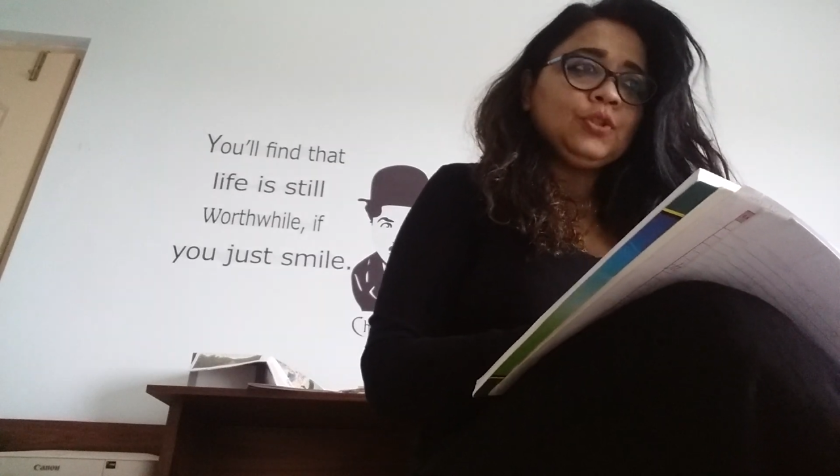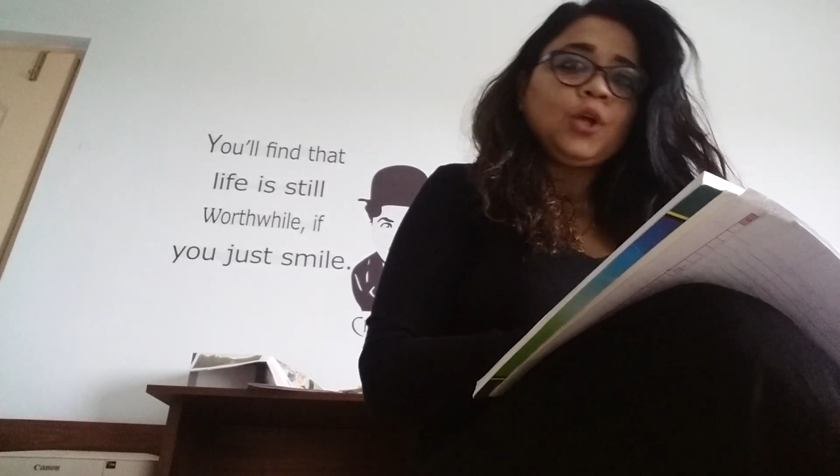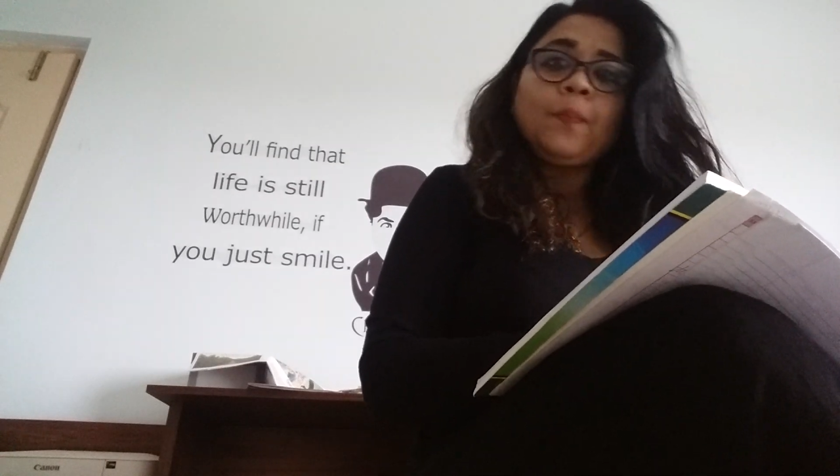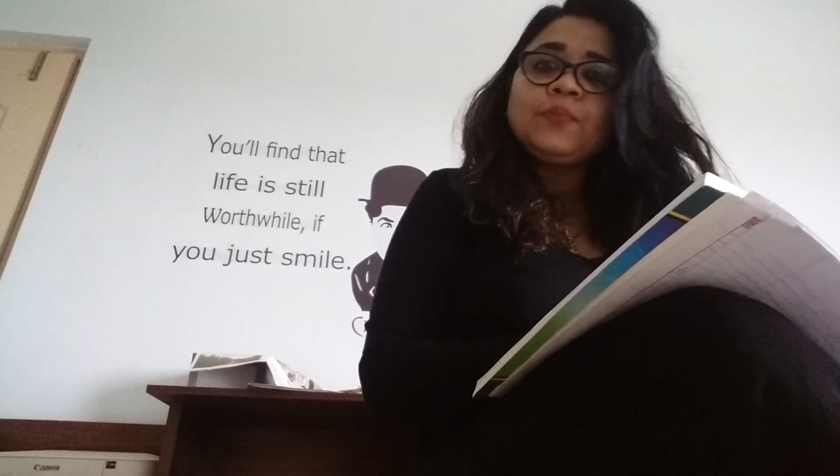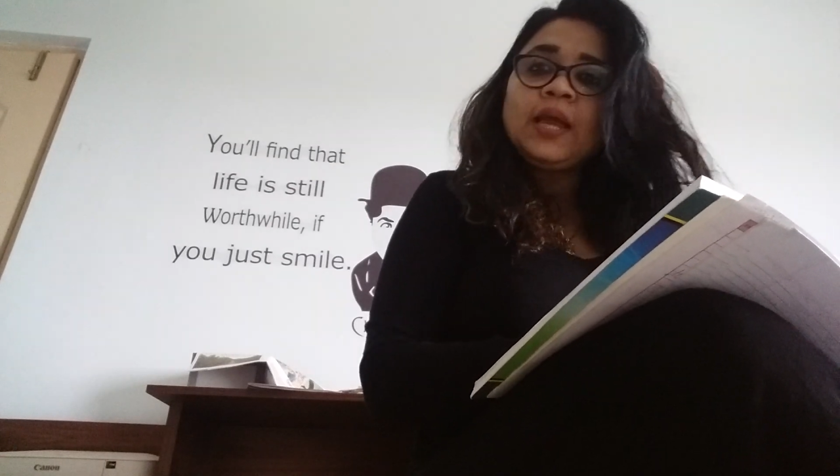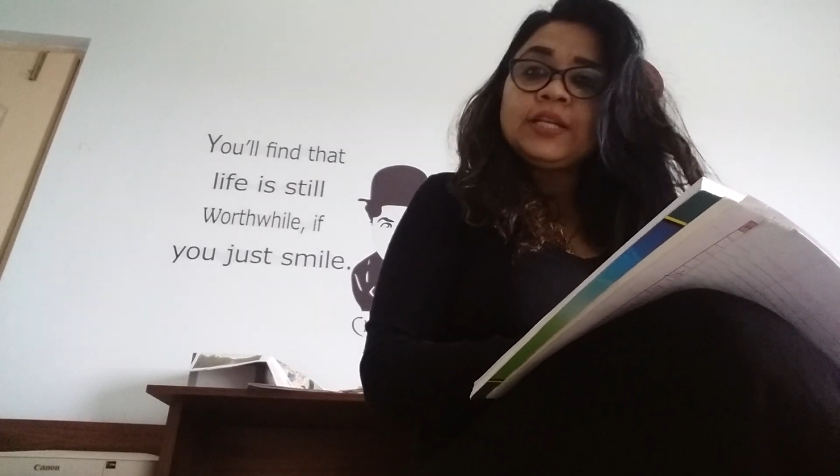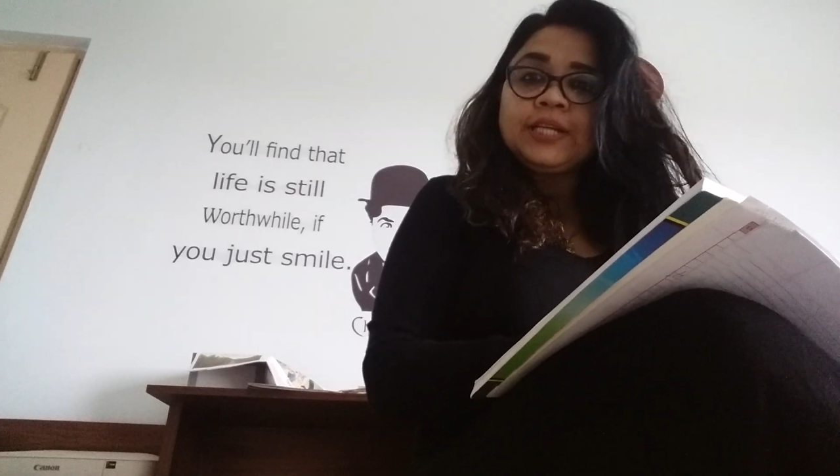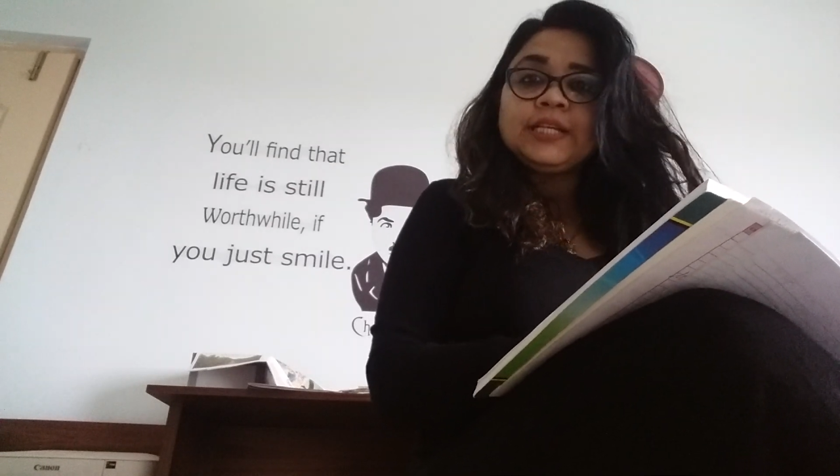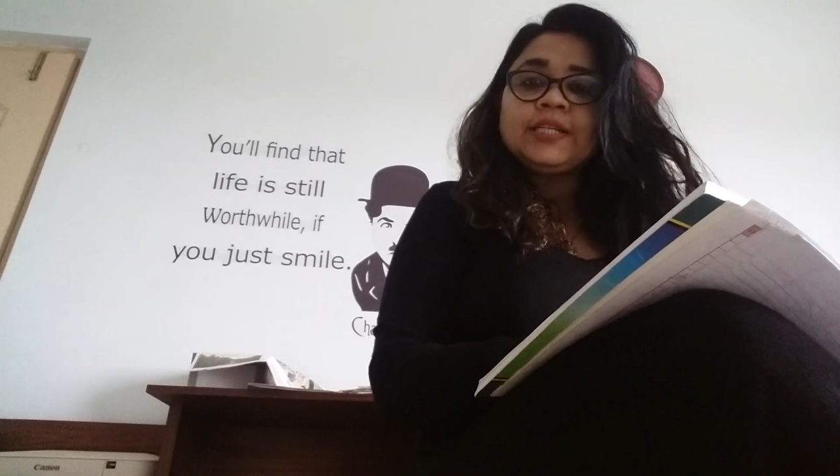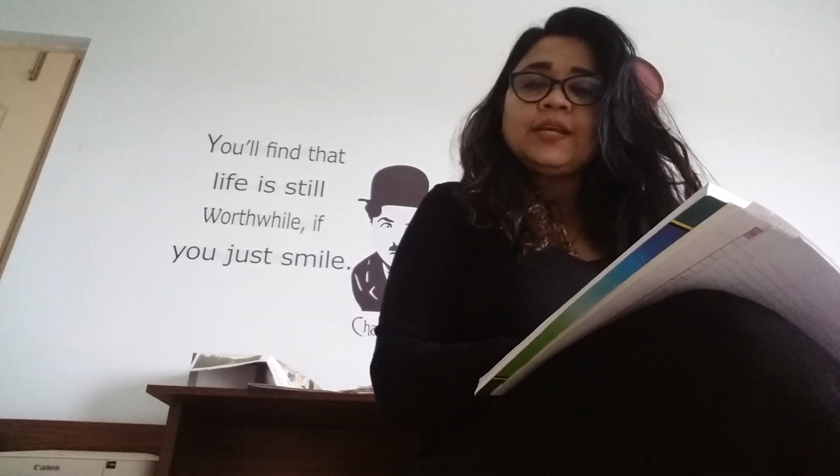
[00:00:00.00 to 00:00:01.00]
সপ্তাহের
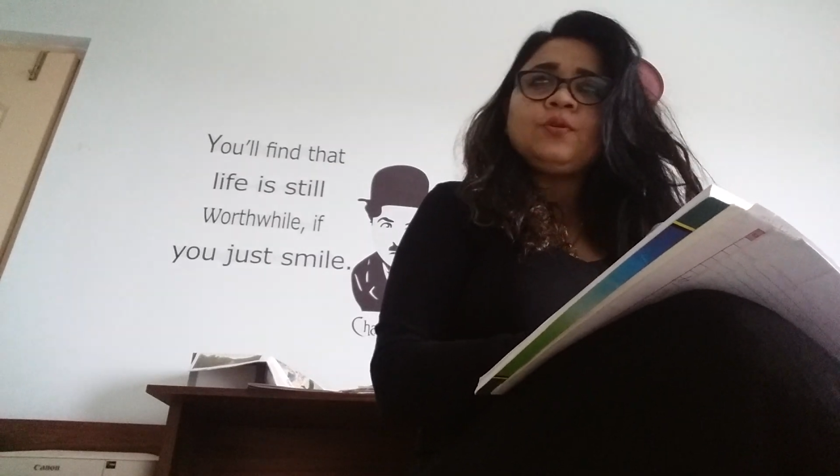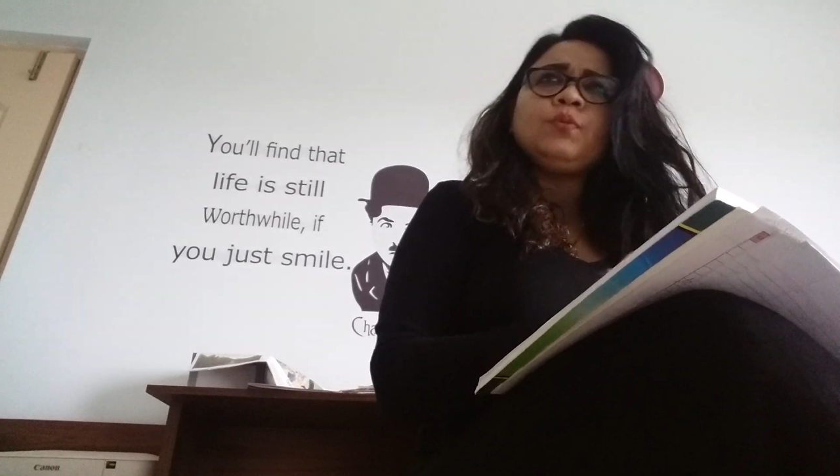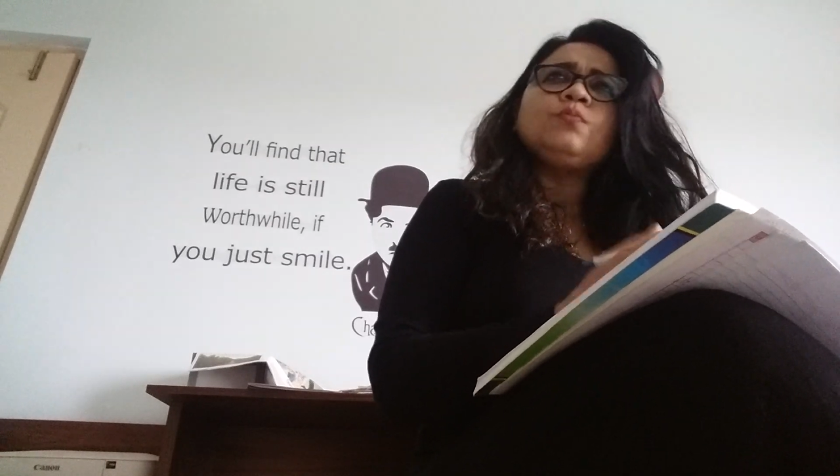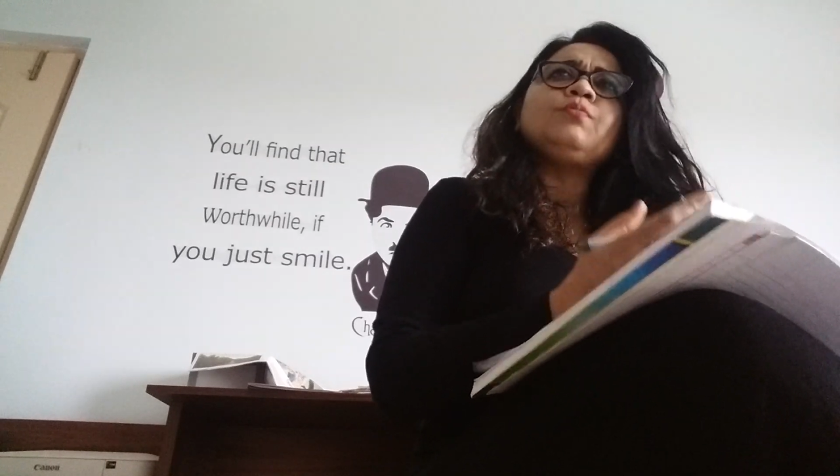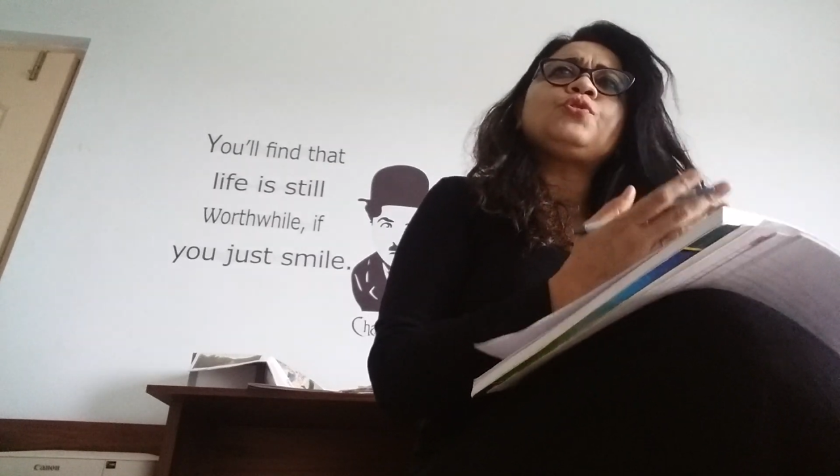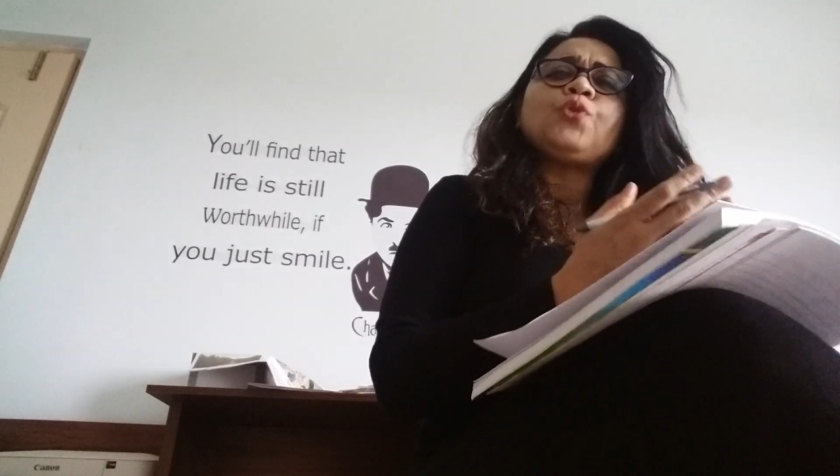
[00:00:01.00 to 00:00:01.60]
শেষে ধরুন